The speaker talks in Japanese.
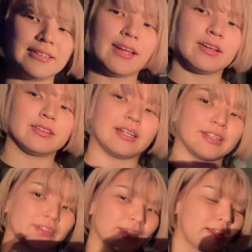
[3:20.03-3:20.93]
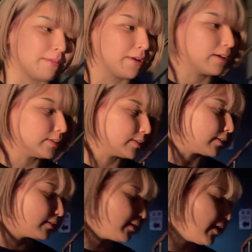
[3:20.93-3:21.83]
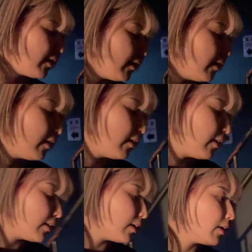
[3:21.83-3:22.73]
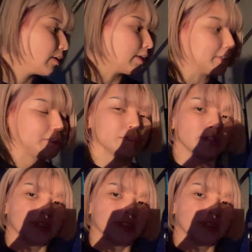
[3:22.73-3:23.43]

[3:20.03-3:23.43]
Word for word: で、裏にはテーブルが置いてあって、劇中に